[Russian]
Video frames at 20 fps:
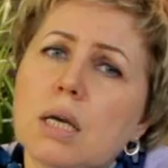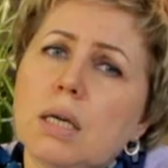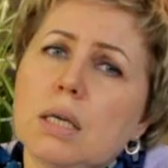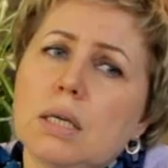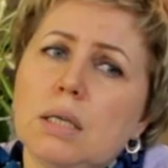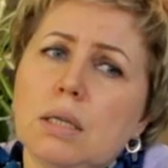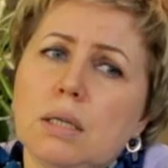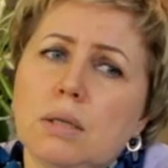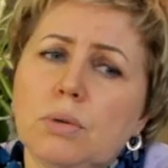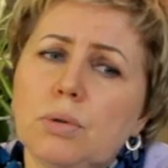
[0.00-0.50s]

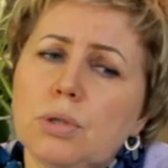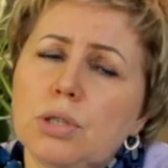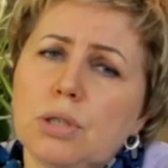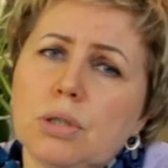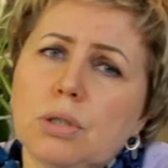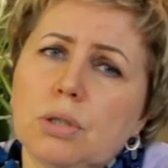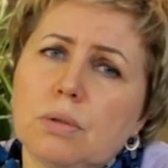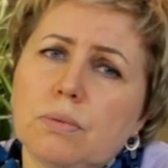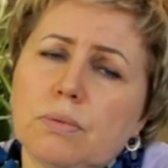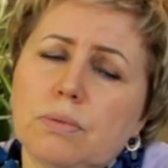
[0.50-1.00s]
и
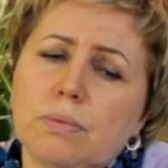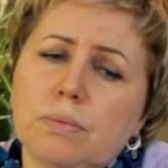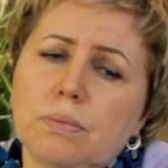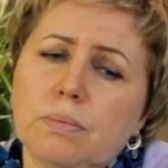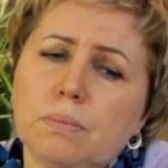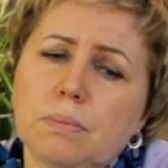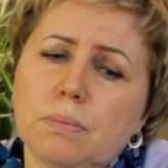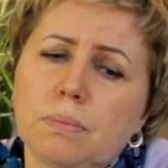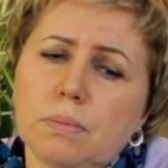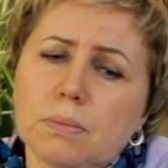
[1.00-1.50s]

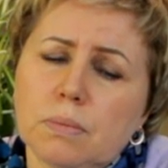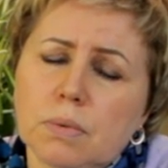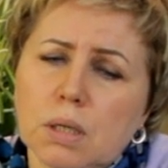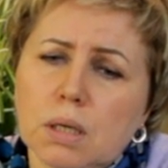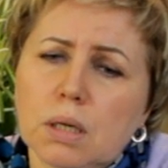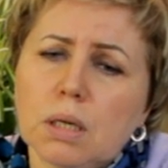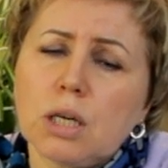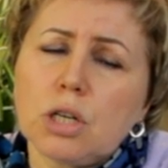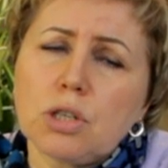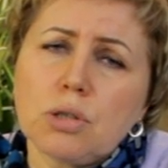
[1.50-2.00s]
очень
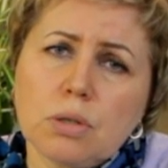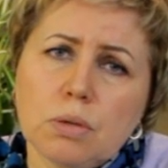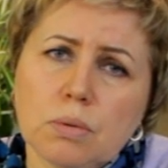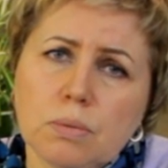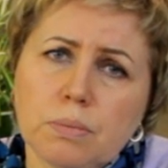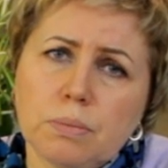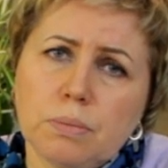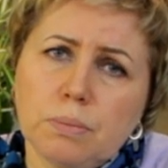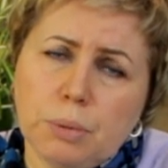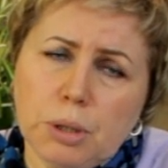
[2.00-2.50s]

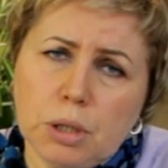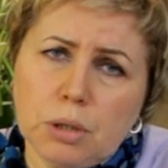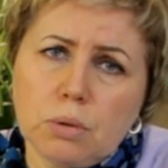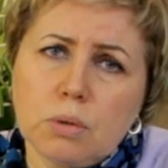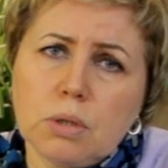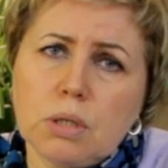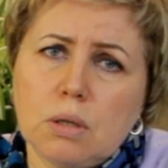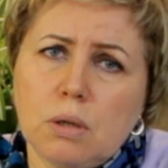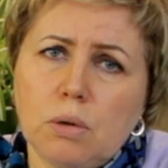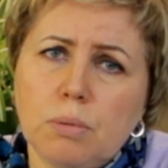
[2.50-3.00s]
хорошо
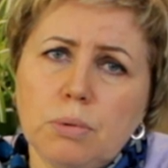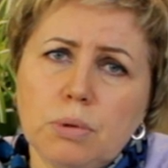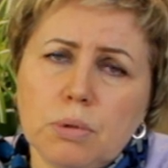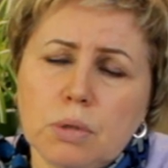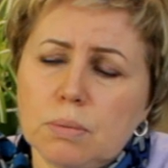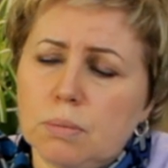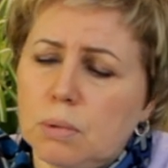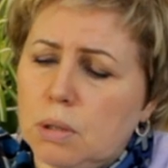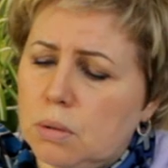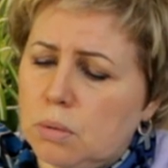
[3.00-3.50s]
переносит любую
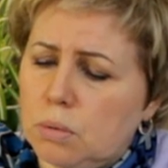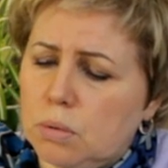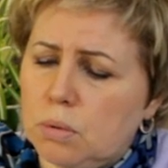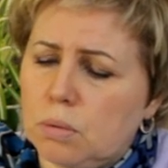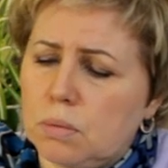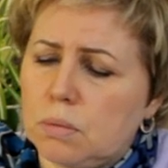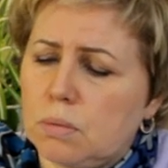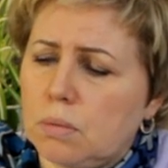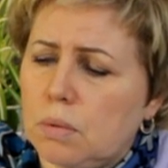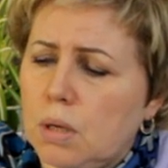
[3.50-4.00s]

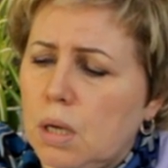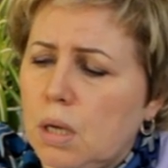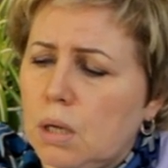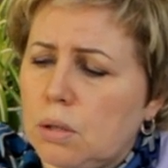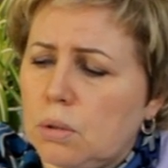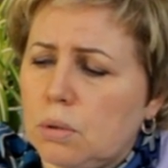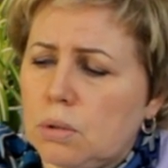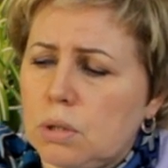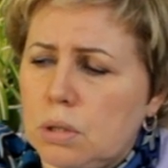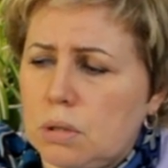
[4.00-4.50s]
заморозку.
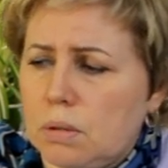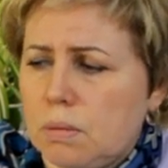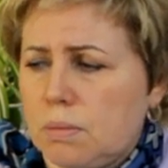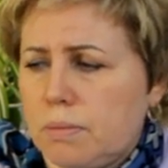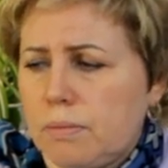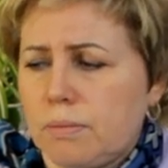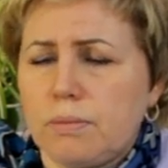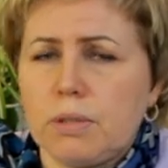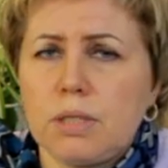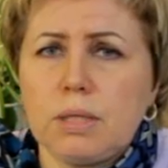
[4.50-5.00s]
То есть
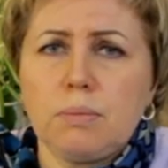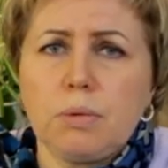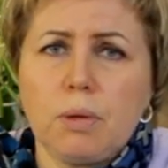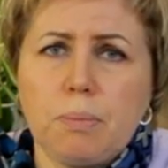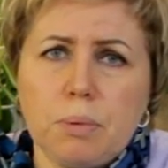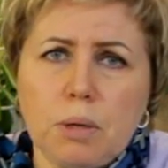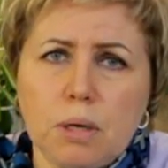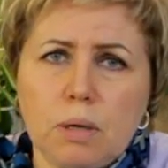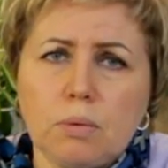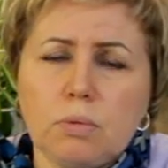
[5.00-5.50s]
в
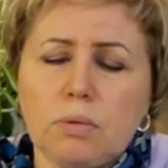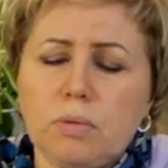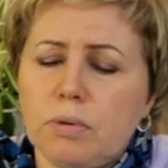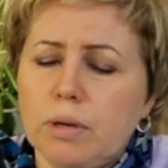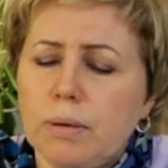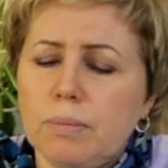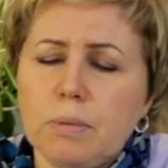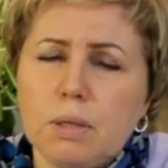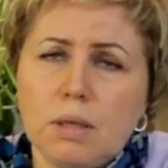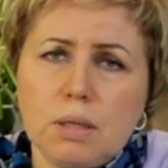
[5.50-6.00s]
зимний период
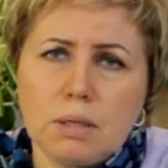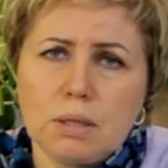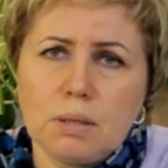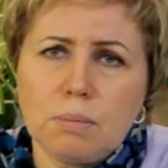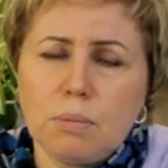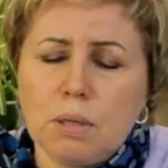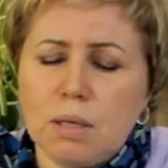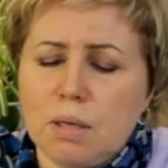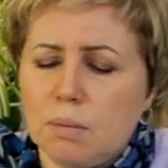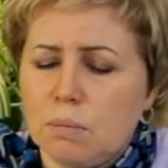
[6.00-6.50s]
времени
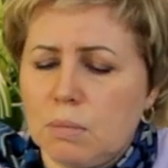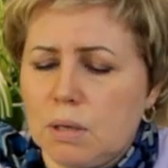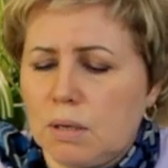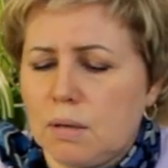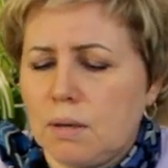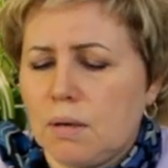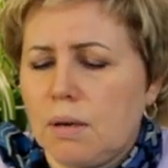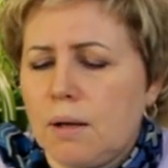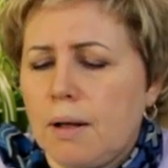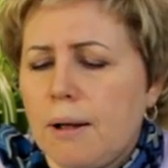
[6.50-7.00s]
незаменимая.
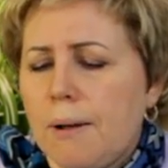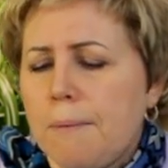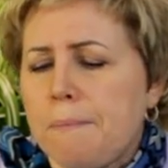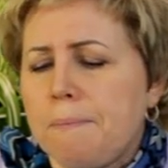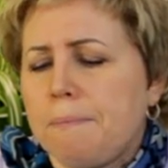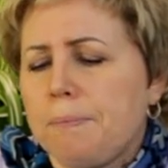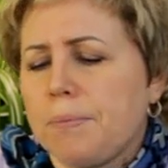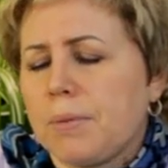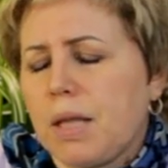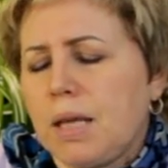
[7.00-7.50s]

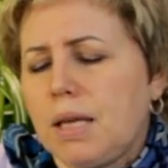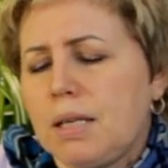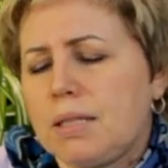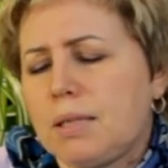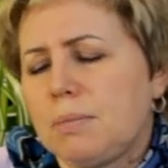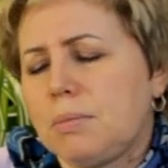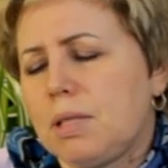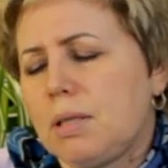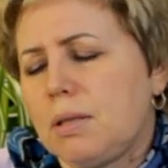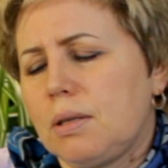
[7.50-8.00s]
И
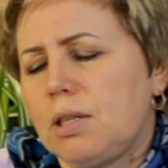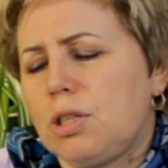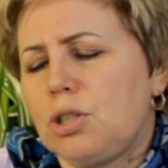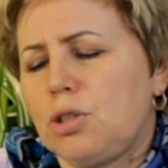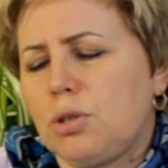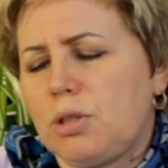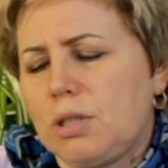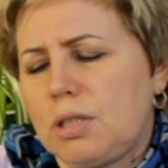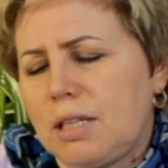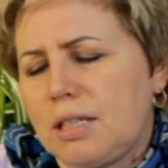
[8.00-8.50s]
самый
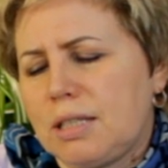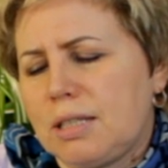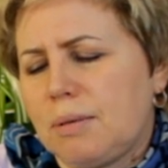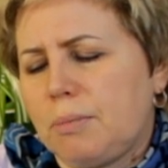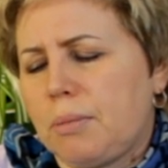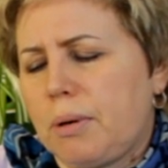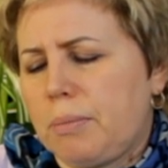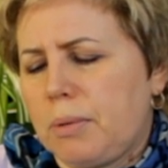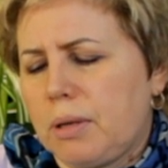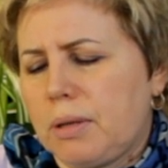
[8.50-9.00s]
еще
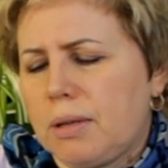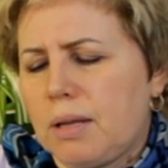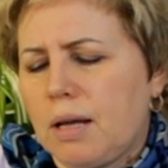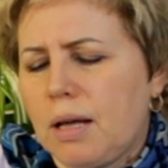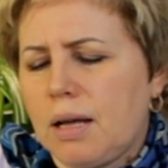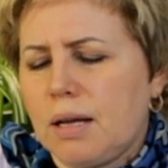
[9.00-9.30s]
интересный момент.